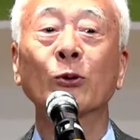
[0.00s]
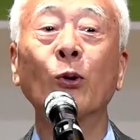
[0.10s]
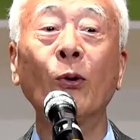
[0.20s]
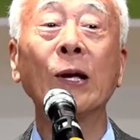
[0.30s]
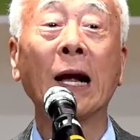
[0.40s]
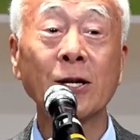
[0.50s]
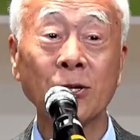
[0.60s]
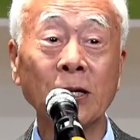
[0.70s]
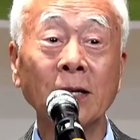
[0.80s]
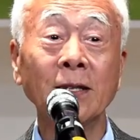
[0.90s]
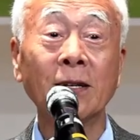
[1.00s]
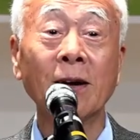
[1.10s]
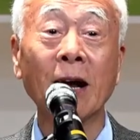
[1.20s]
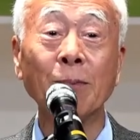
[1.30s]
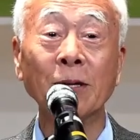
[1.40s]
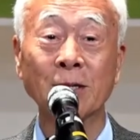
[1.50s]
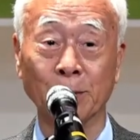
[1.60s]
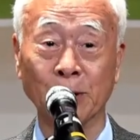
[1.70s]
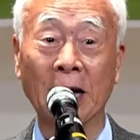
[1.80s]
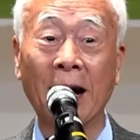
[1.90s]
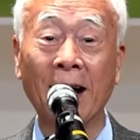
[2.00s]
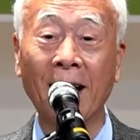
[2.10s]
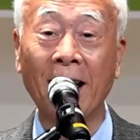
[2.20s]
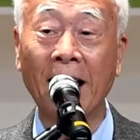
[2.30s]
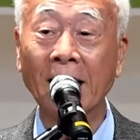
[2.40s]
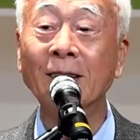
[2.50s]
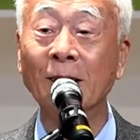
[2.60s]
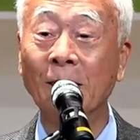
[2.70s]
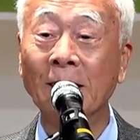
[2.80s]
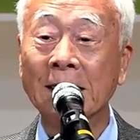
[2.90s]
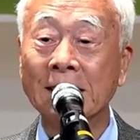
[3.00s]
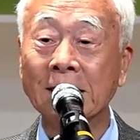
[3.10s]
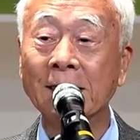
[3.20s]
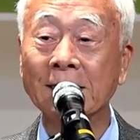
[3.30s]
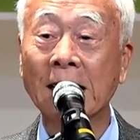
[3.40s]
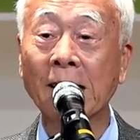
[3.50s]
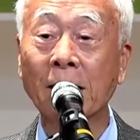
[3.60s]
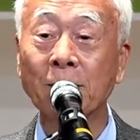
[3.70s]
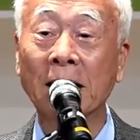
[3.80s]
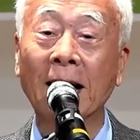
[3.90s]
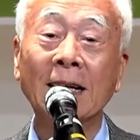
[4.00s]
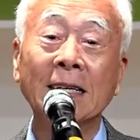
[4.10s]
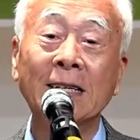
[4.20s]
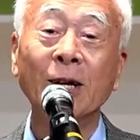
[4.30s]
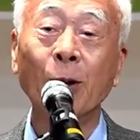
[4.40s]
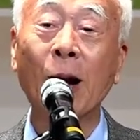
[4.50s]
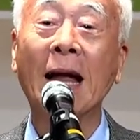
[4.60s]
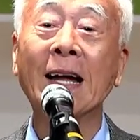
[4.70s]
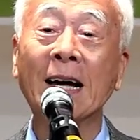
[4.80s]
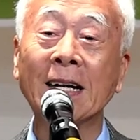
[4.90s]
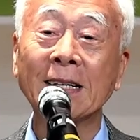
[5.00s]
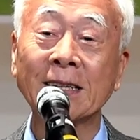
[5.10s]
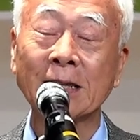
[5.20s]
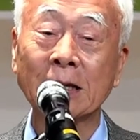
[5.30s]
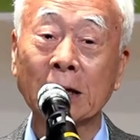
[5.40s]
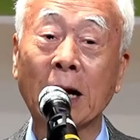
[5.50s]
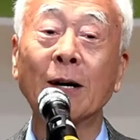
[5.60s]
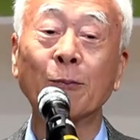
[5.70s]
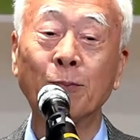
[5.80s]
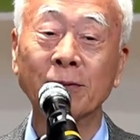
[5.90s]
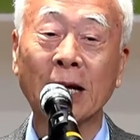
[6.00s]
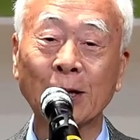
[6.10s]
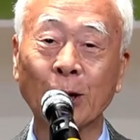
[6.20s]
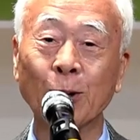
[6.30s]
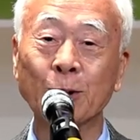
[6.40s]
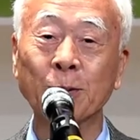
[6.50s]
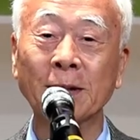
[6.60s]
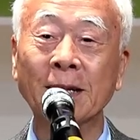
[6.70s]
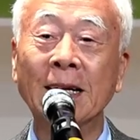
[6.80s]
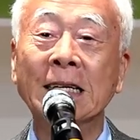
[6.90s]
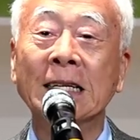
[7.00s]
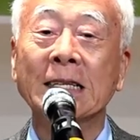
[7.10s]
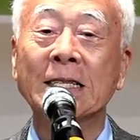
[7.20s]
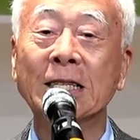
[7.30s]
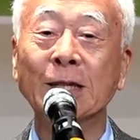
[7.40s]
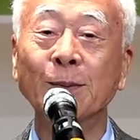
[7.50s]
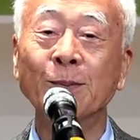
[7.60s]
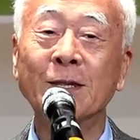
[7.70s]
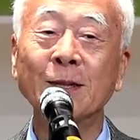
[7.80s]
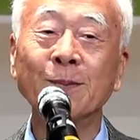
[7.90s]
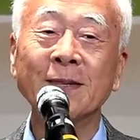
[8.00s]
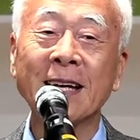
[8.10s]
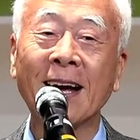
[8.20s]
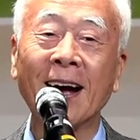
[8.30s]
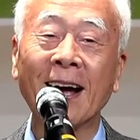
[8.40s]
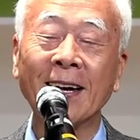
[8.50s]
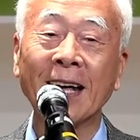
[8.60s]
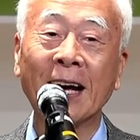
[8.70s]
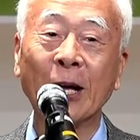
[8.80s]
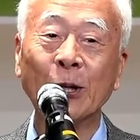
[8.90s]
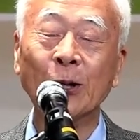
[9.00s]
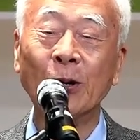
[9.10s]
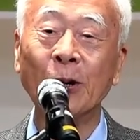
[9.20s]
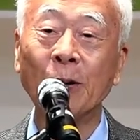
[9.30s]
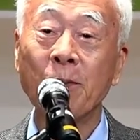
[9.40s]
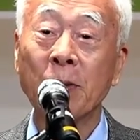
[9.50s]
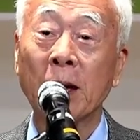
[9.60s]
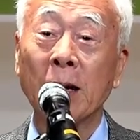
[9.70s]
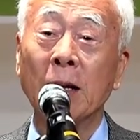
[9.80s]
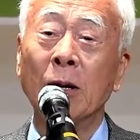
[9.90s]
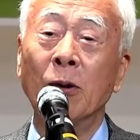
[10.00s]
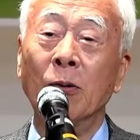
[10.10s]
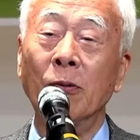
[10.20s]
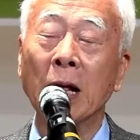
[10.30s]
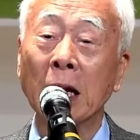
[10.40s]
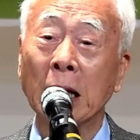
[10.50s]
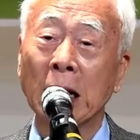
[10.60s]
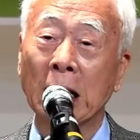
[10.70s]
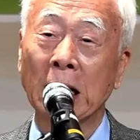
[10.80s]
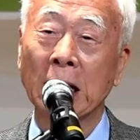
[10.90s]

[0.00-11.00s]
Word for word: 동의하시는 글을 한번 써보자 하는 거. 저 생각을 합니다. 그리고 하나 딱 부탁드리고 싶은 지금쯤 생각하니까요. 우리